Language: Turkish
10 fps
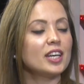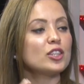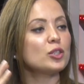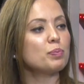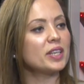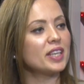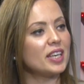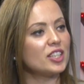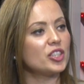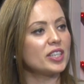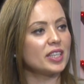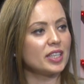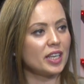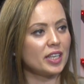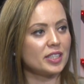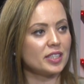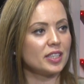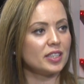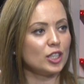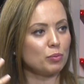tıpkı gelecekteki
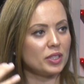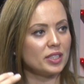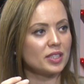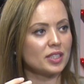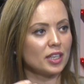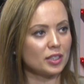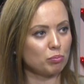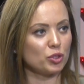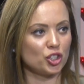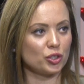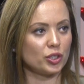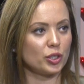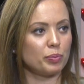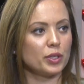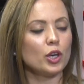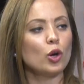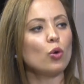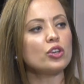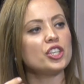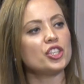istediğim insanmış gibi
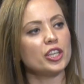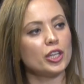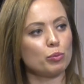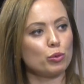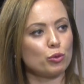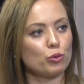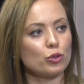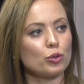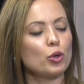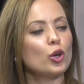o kişiliğe bürünürüm.